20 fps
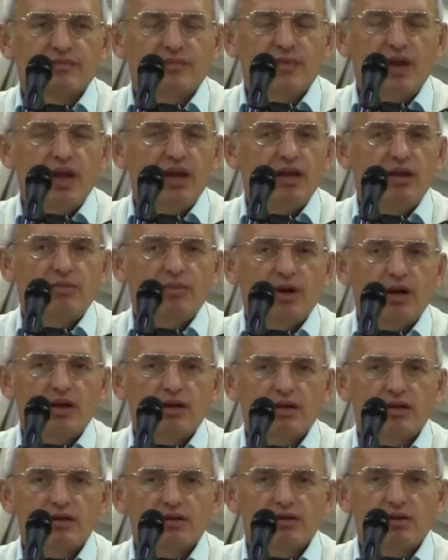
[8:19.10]
Не, не
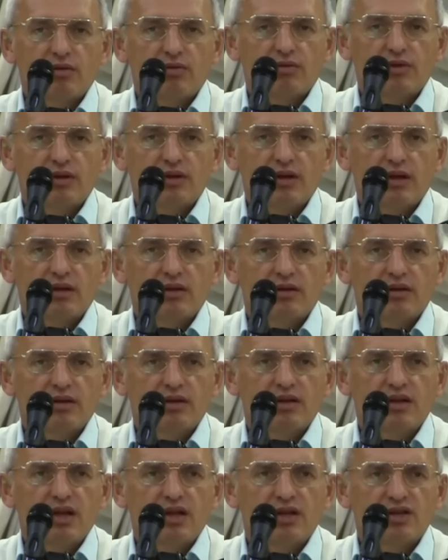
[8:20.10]
маленький срок, не надо.
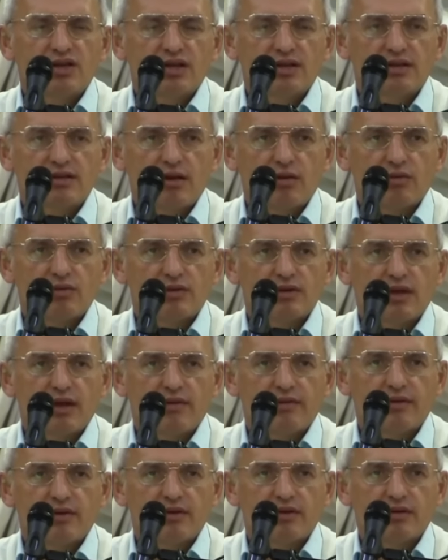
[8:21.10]
Не надо сейчас срок
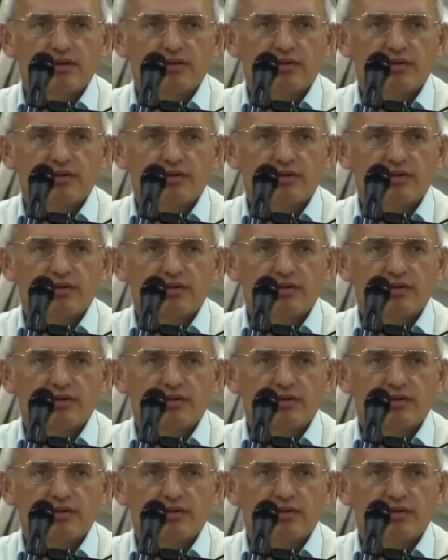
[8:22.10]
ставить.